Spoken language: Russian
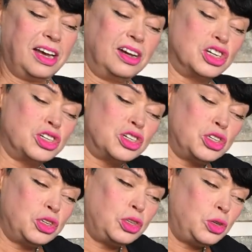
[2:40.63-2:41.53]

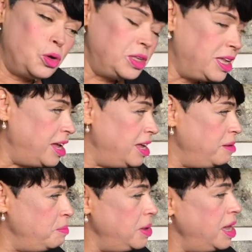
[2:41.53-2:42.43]
что-то
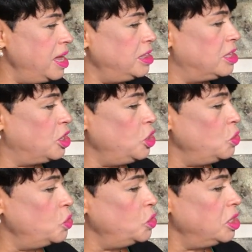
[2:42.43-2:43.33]
имеет к
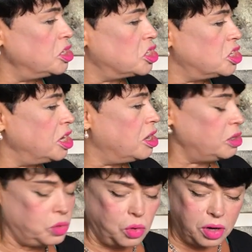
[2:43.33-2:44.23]
юноше,
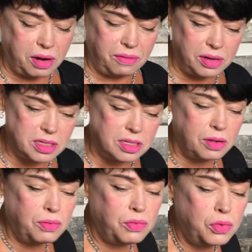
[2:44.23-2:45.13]
которого
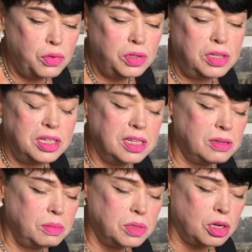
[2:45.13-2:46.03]
зовут, сейчас
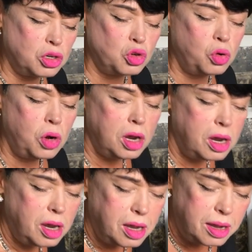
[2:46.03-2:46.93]
вам скажу,
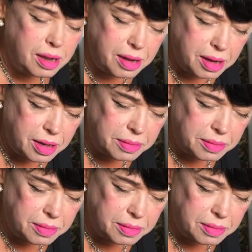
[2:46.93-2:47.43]
э,